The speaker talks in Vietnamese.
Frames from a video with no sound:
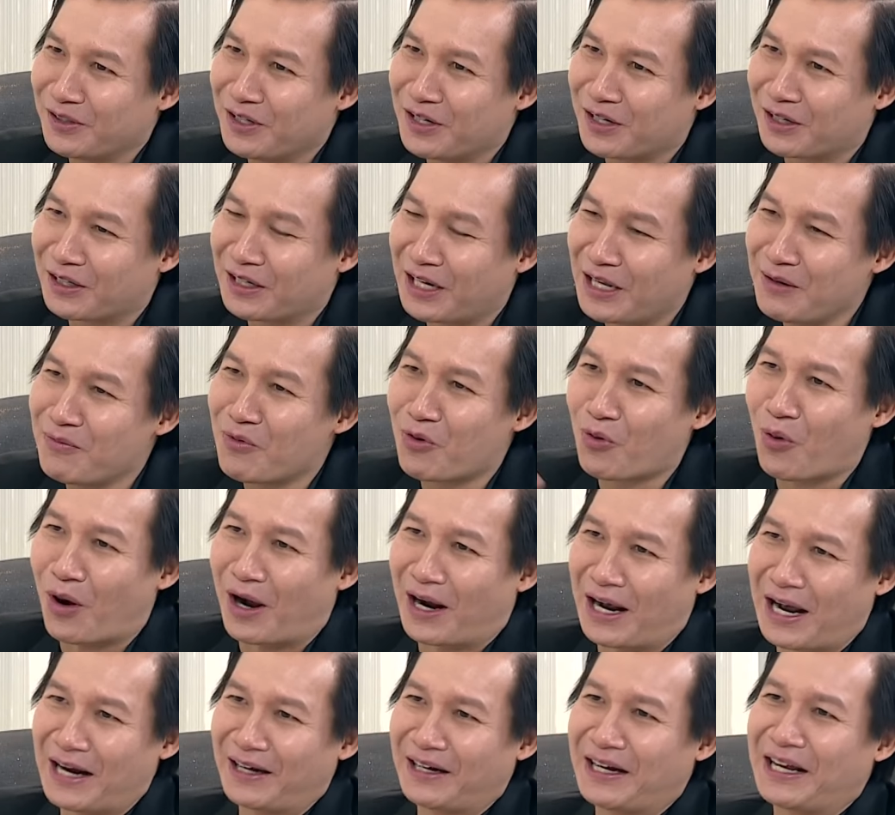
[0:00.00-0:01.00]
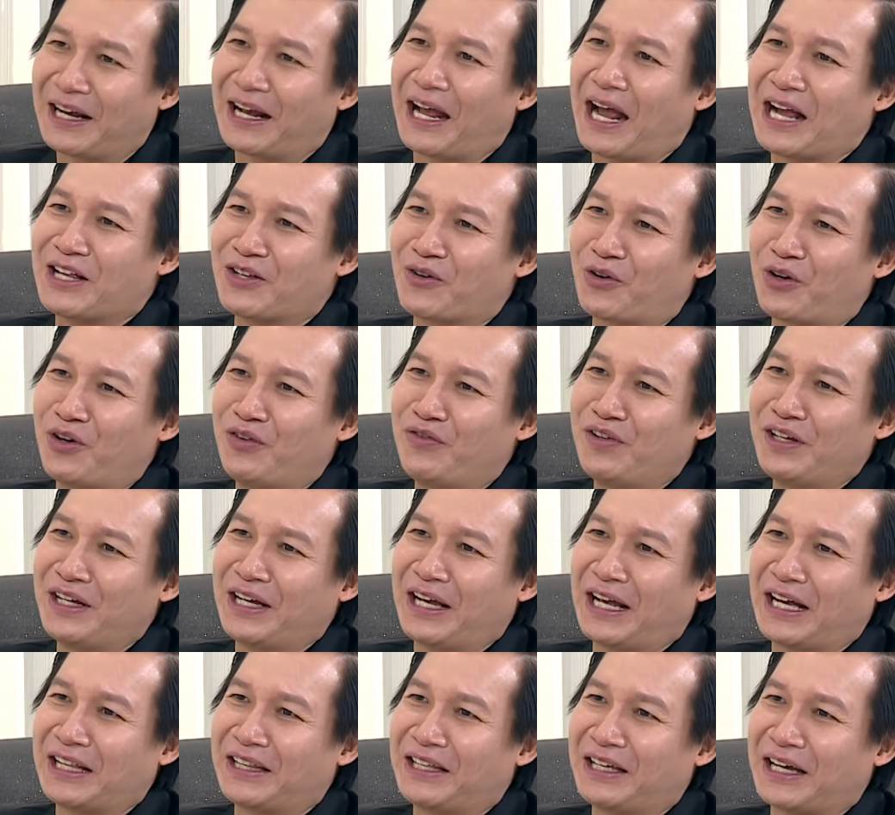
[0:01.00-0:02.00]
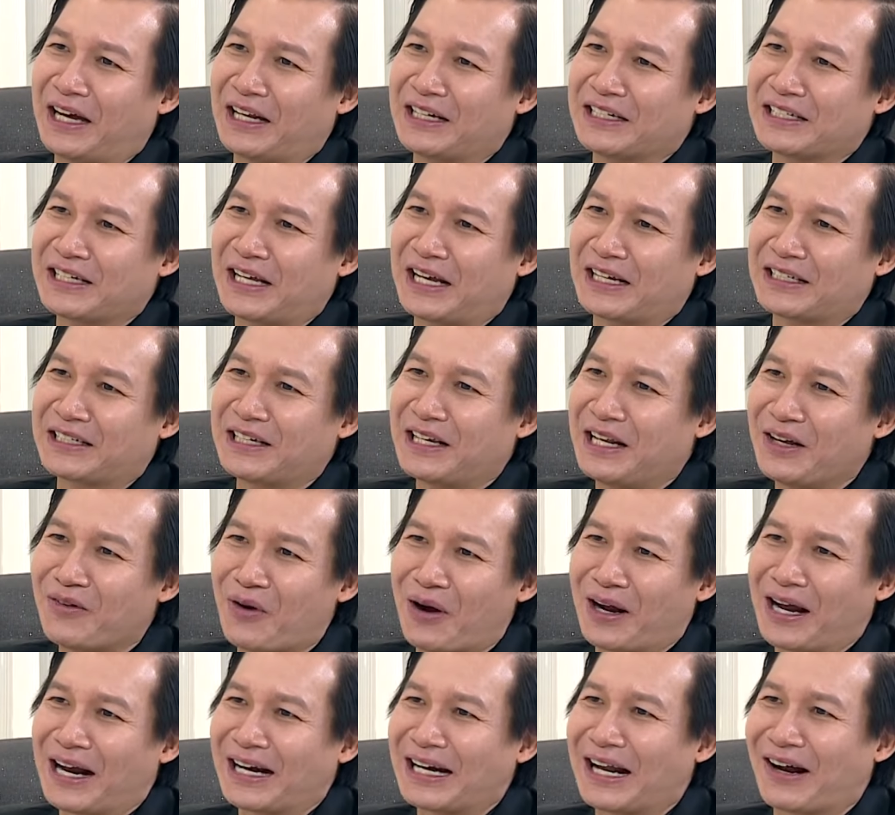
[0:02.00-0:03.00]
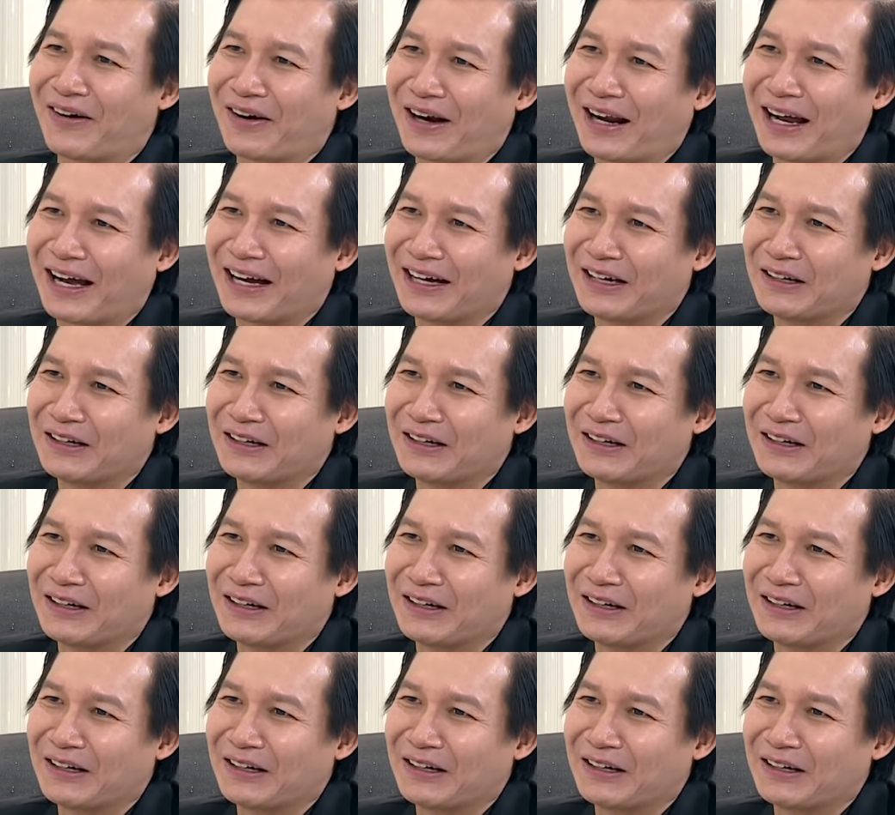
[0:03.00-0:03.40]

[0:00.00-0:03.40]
được lấy một khoảng khắc để kể cho quý vị nghe thì anh sang xử lý khoảng khắc nào ra